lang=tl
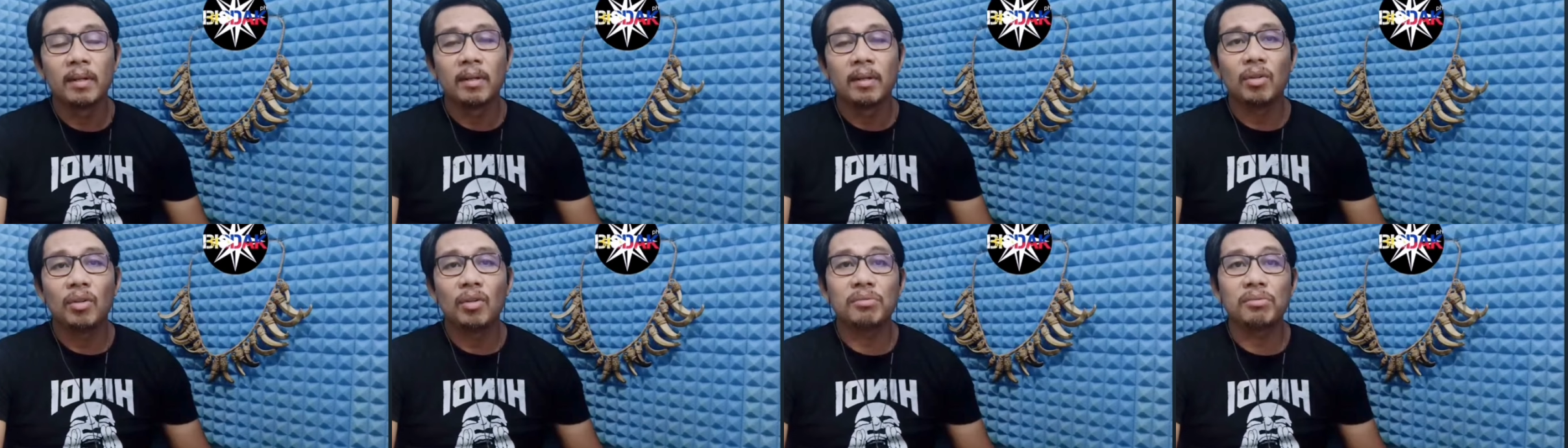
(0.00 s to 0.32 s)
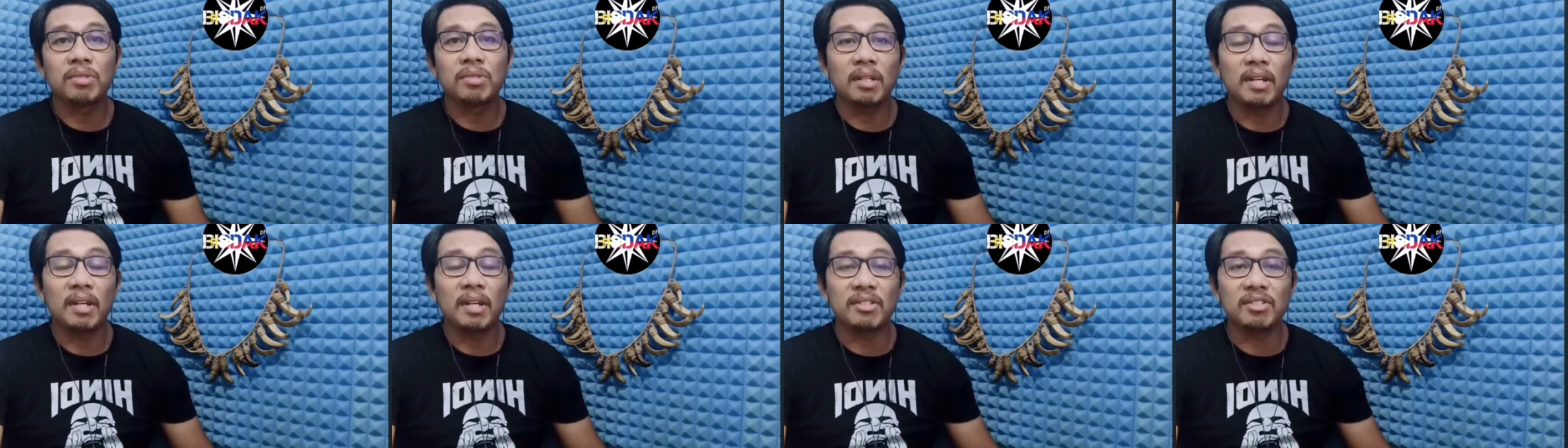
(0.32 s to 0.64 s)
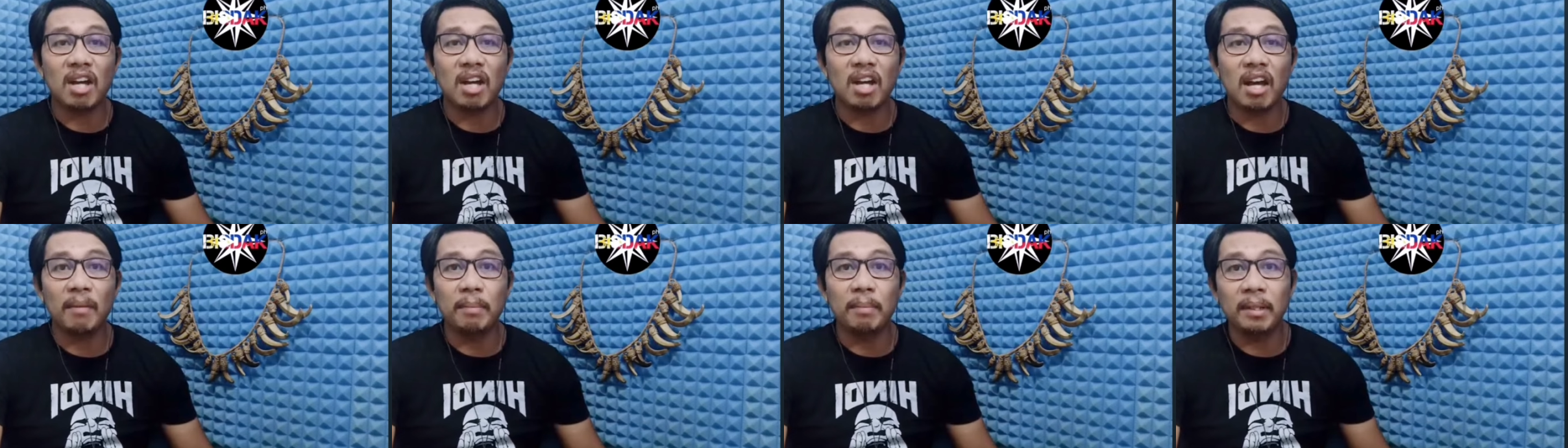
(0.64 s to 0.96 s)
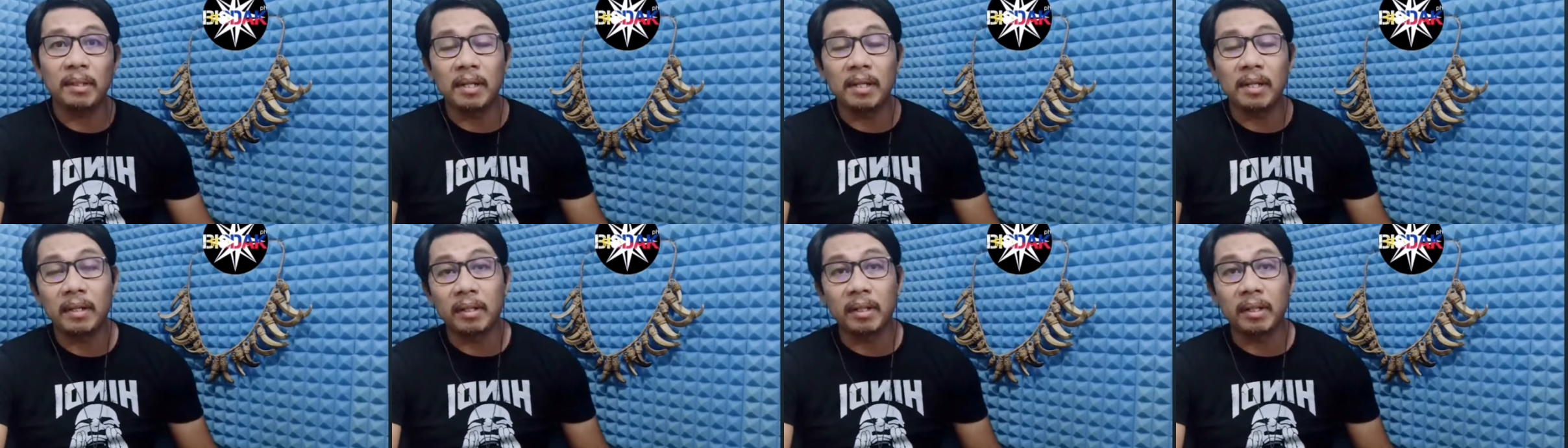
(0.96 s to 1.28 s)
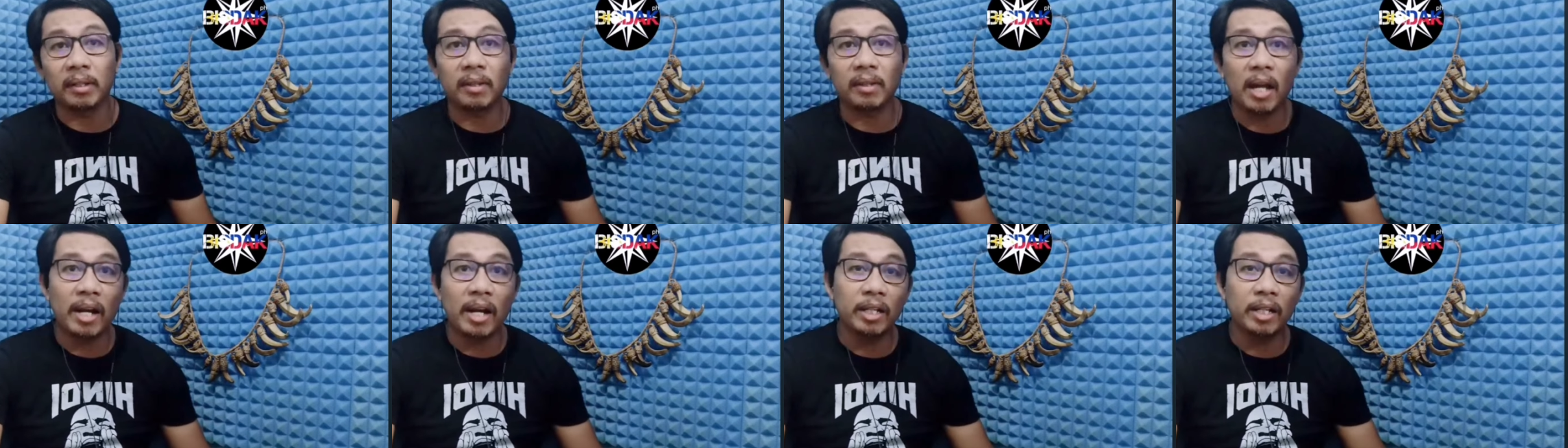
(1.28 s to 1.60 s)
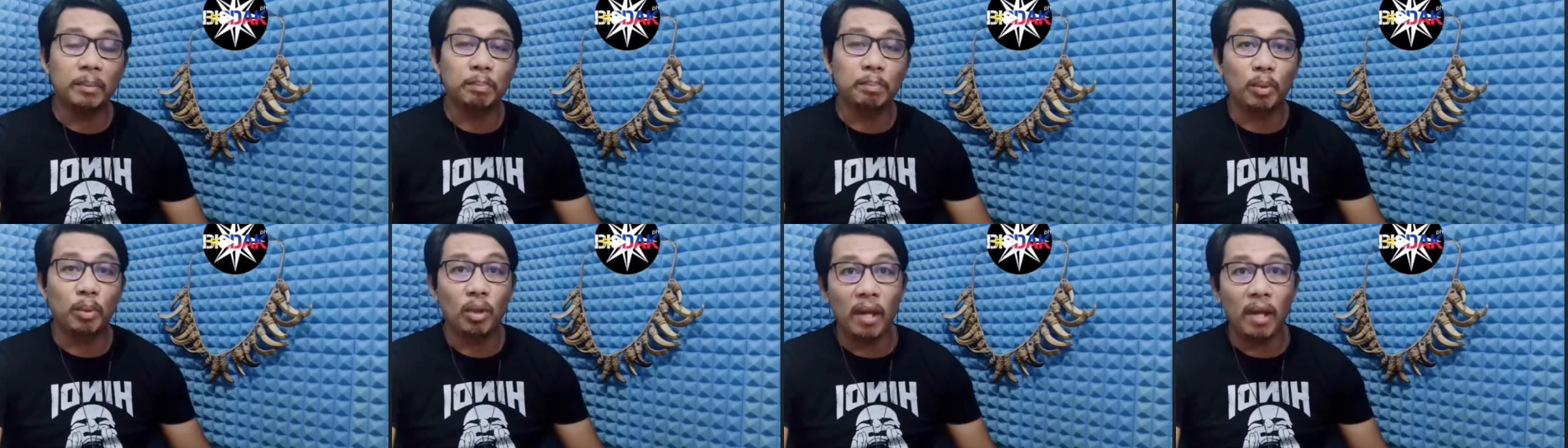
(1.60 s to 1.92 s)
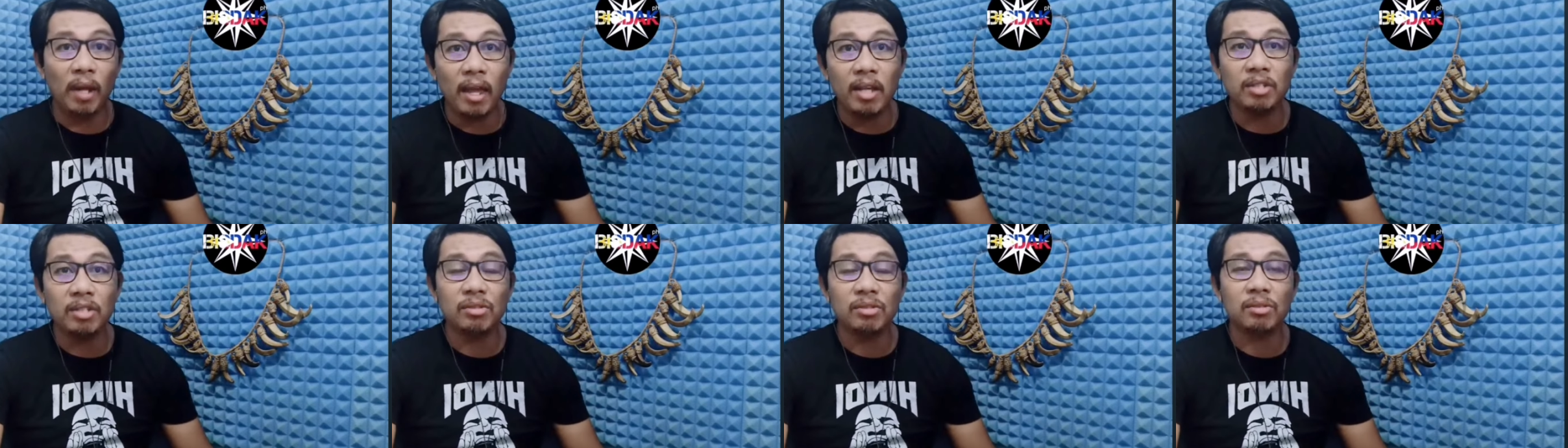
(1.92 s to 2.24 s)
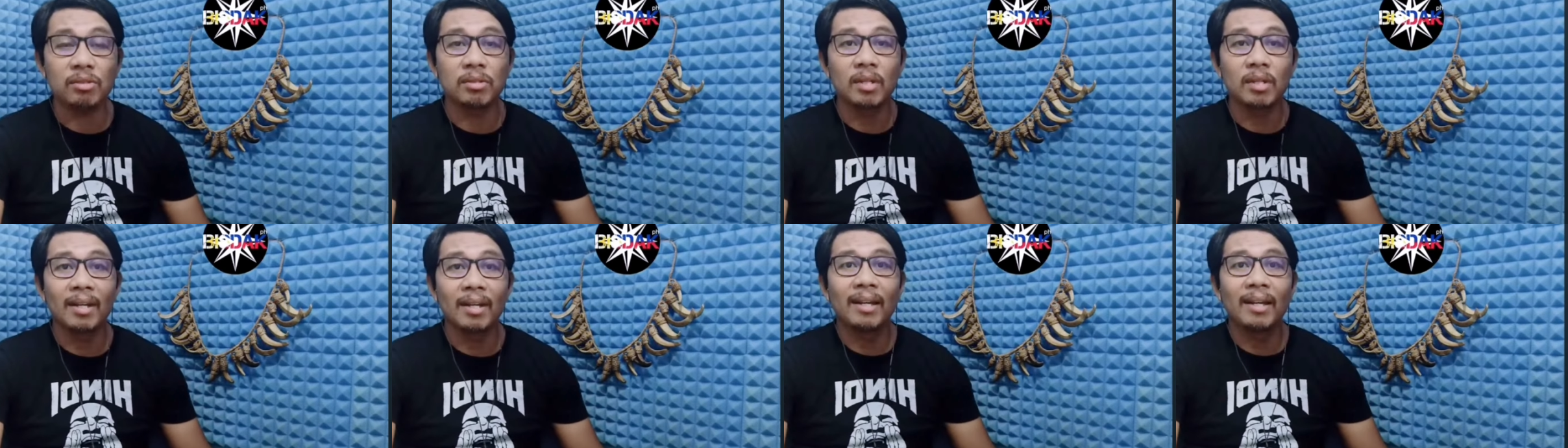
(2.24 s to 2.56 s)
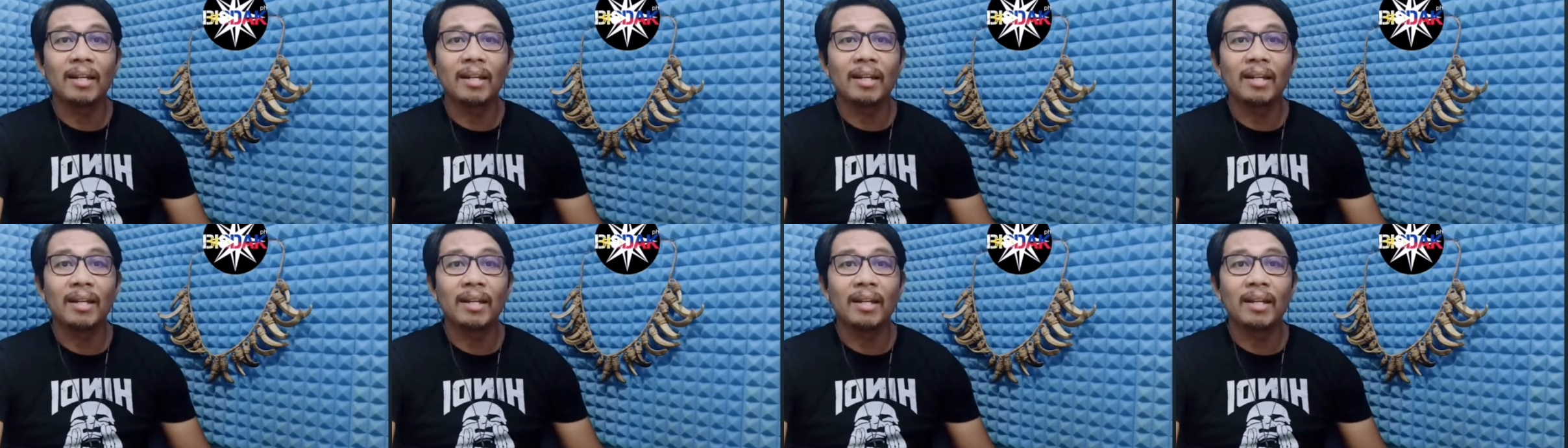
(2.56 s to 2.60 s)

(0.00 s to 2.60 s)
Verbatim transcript: Yung sinasabi ng retired police,